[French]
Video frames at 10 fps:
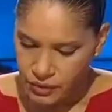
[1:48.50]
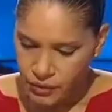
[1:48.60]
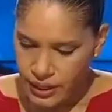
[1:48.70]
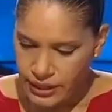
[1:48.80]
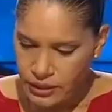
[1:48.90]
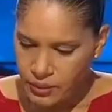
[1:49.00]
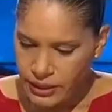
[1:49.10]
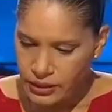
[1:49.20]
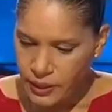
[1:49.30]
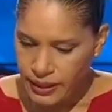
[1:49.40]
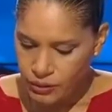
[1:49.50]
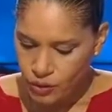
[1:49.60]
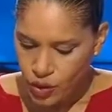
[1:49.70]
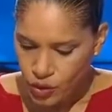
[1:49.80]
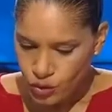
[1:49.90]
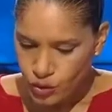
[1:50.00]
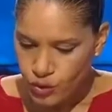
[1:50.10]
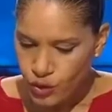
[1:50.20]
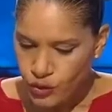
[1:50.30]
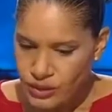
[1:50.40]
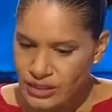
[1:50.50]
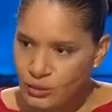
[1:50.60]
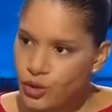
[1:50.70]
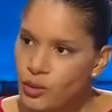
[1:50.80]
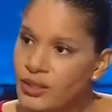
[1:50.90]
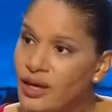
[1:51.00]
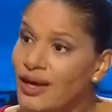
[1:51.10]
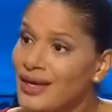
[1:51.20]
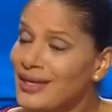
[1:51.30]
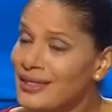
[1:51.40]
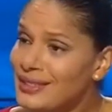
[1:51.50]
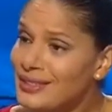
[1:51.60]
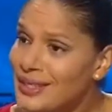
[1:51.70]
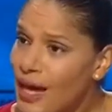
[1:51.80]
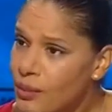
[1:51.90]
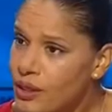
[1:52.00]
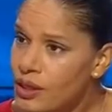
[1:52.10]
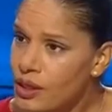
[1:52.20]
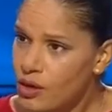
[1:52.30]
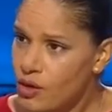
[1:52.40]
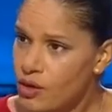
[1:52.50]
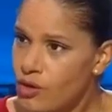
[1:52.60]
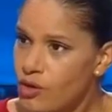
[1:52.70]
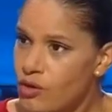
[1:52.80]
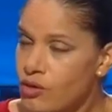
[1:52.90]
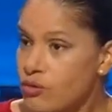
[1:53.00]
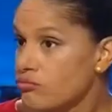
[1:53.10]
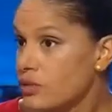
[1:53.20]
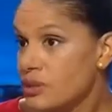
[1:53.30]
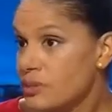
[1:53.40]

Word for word: voilà, qu'il parlait de, redistribuer de manière équitable euh, les